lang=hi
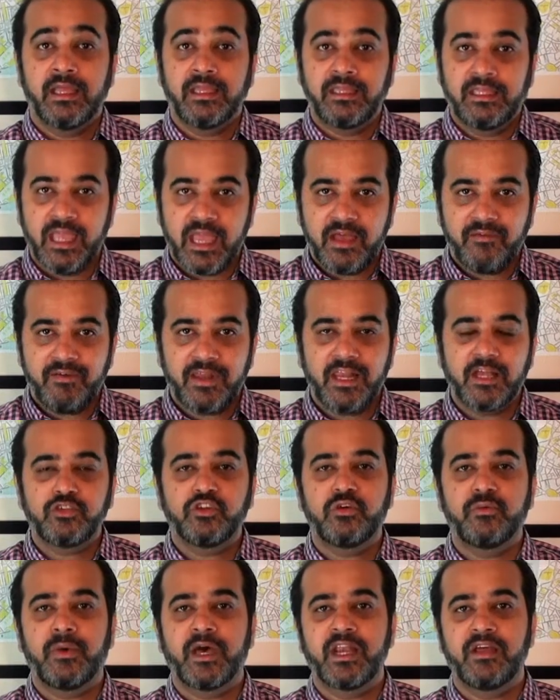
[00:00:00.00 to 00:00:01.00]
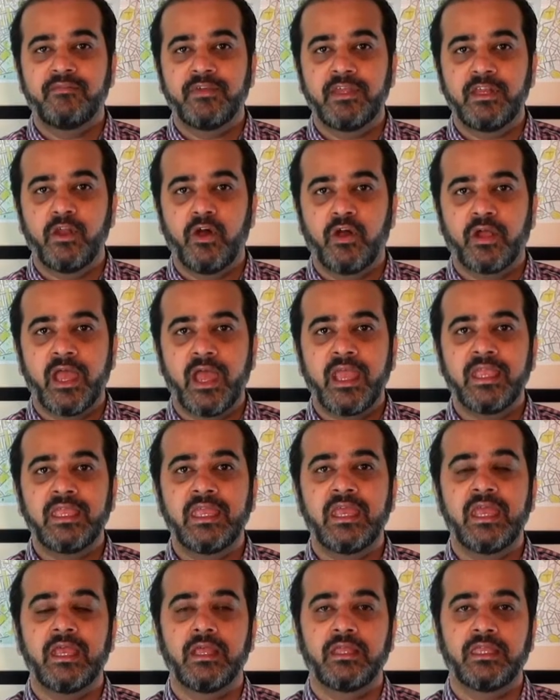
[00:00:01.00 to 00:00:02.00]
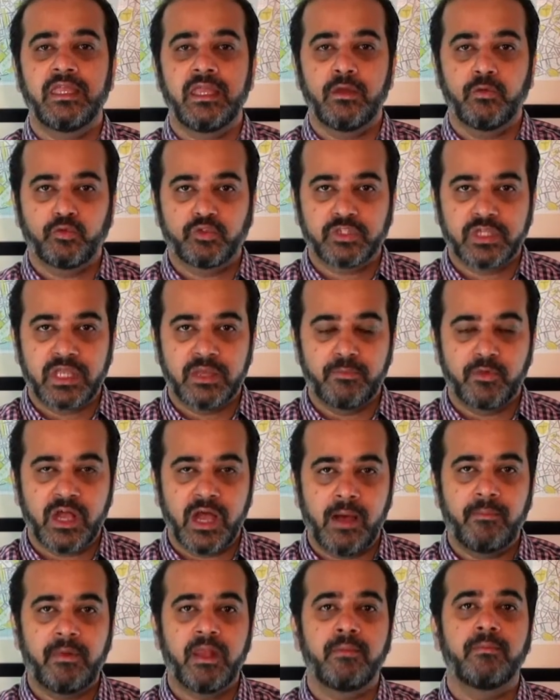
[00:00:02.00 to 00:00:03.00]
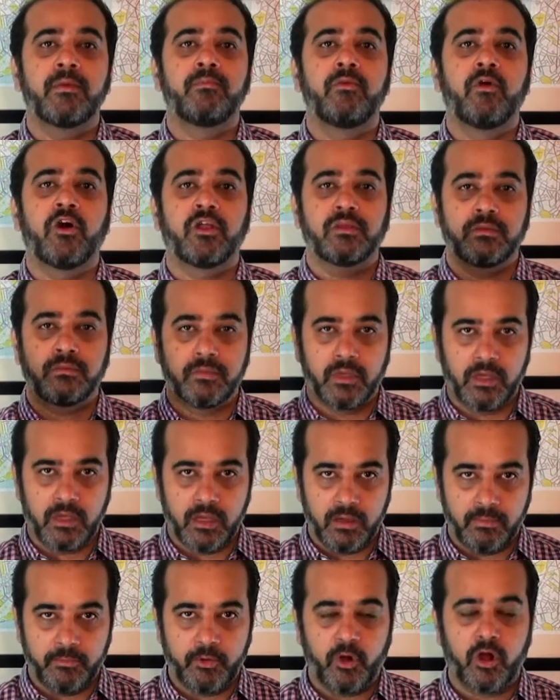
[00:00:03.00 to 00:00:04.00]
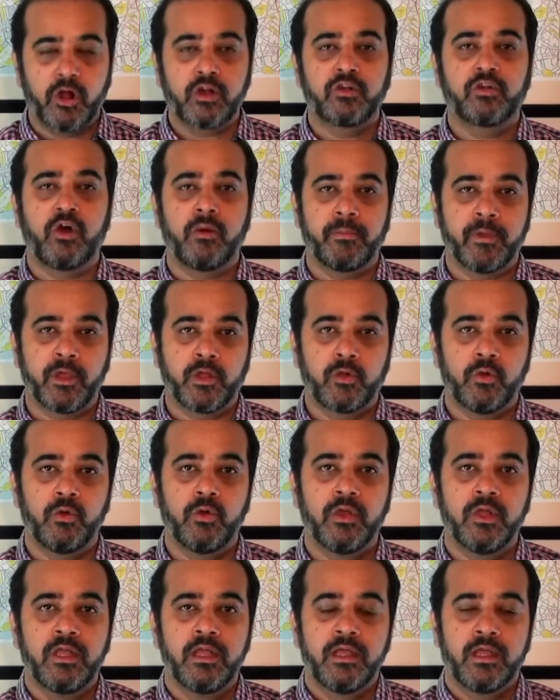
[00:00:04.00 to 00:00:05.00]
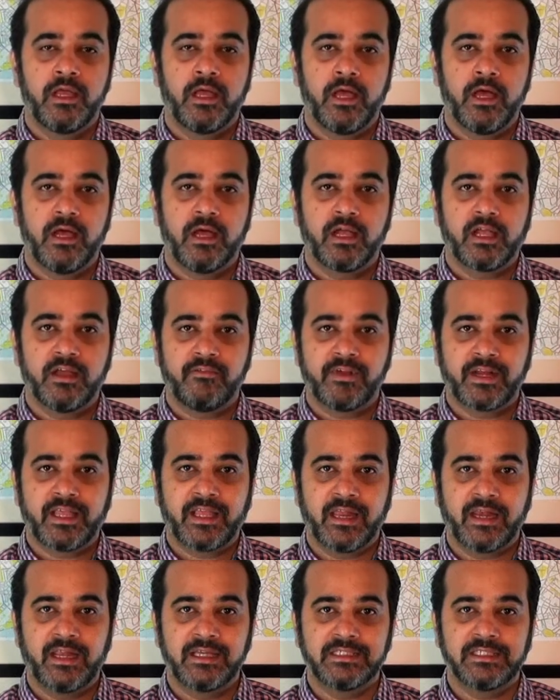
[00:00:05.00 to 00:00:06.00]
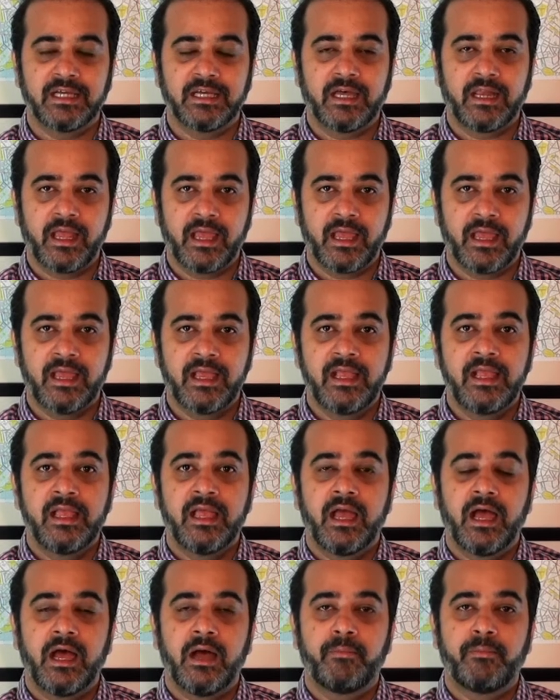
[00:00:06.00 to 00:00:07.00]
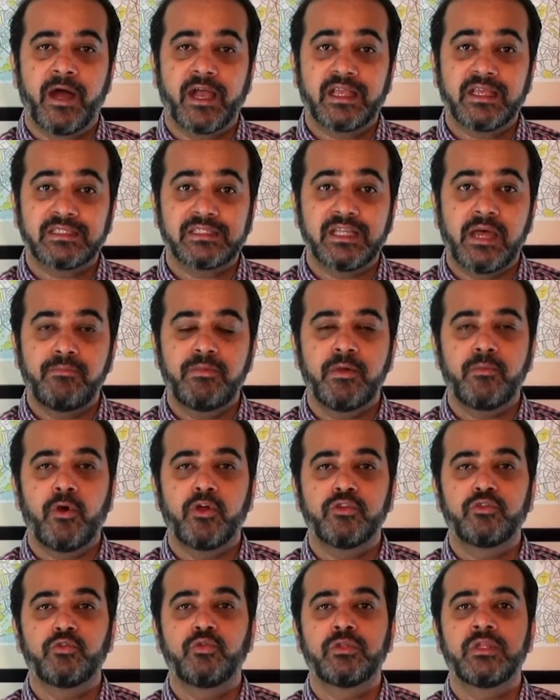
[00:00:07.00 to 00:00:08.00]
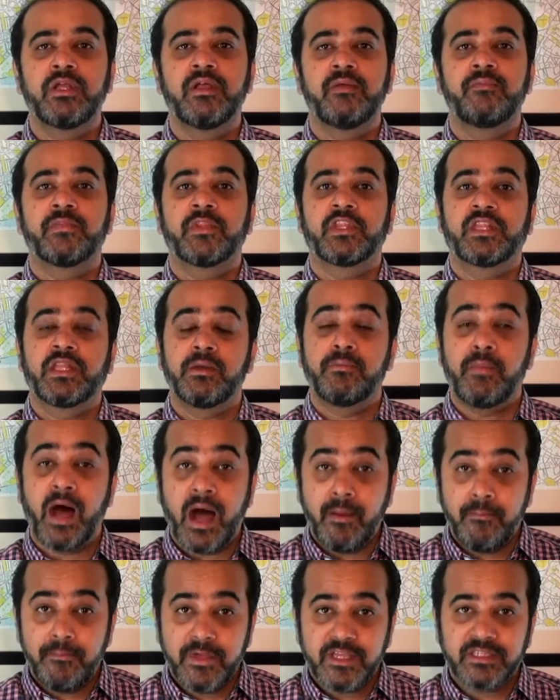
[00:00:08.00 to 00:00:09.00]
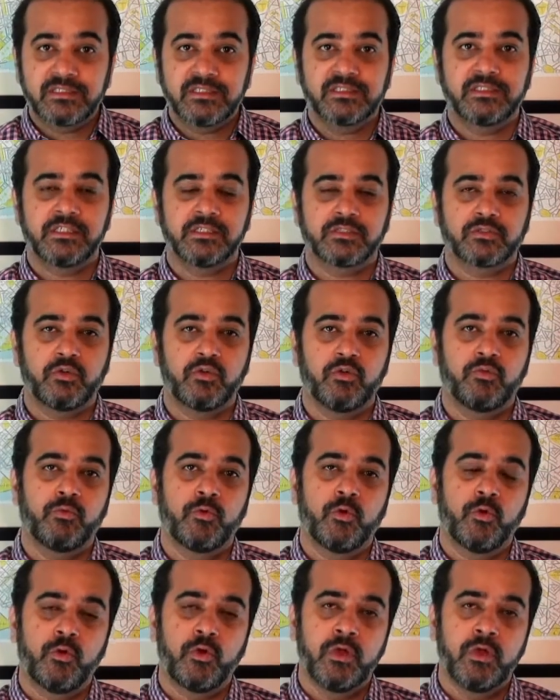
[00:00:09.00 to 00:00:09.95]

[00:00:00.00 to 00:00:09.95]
ये वाला जो हमारा वी है ये ये उसके मुकाबले में बहुत ब्रॉड टॉपिक को कवर करना जा रहा है पाकिस्तान में मौजूद तमाम बिजनेसेस को वो